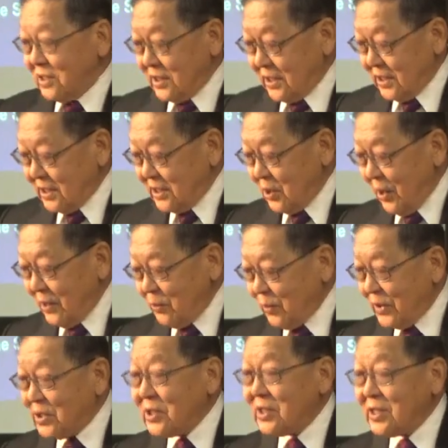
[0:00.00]
这个原
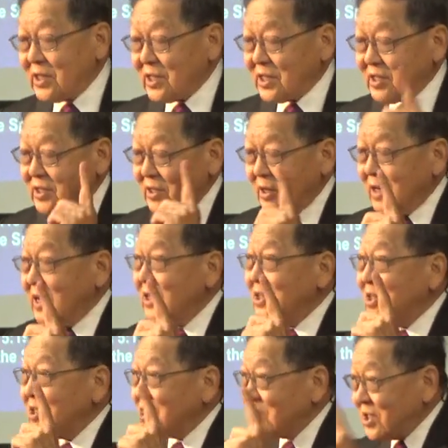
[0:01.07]
文是
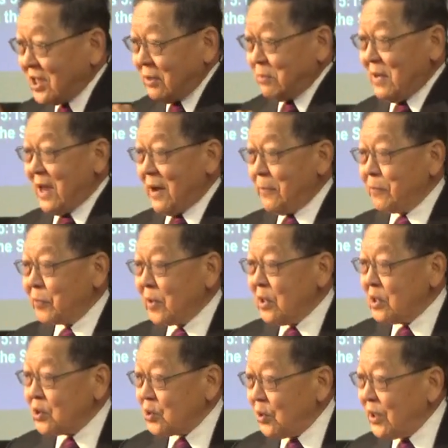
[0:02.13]
熄灭。
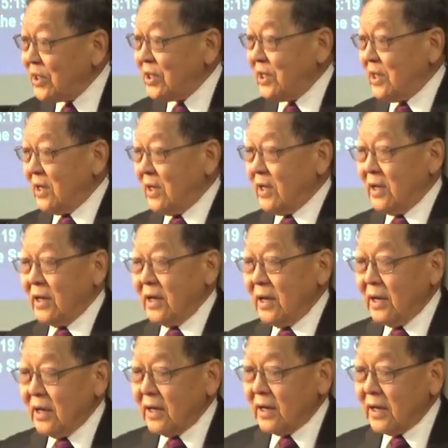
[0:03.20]
所以，
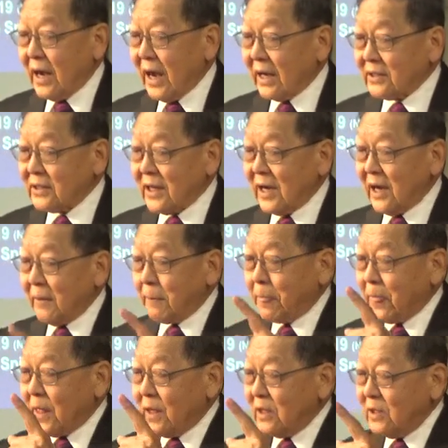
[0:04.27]
啊，这个
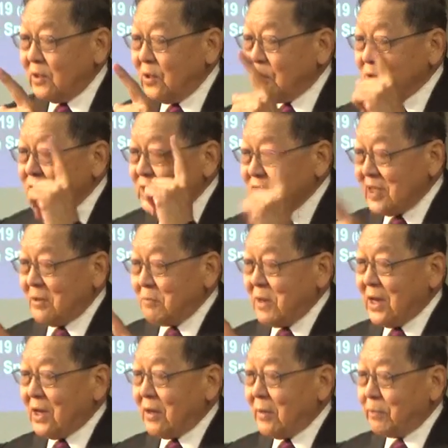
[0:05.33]
用熄
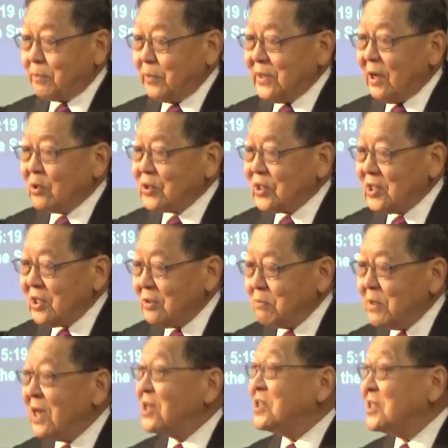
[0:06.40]
灭，不要熄
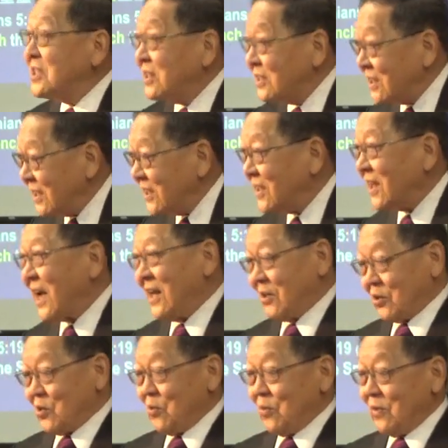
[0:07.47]
灭圣灵的感
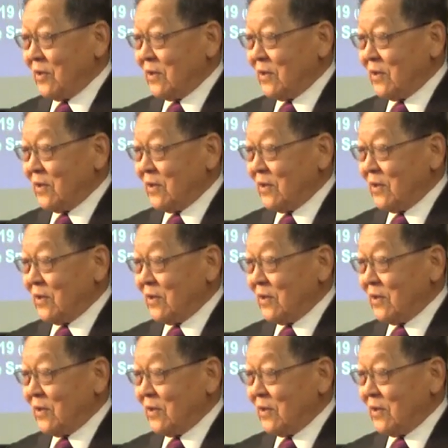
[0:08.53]
动；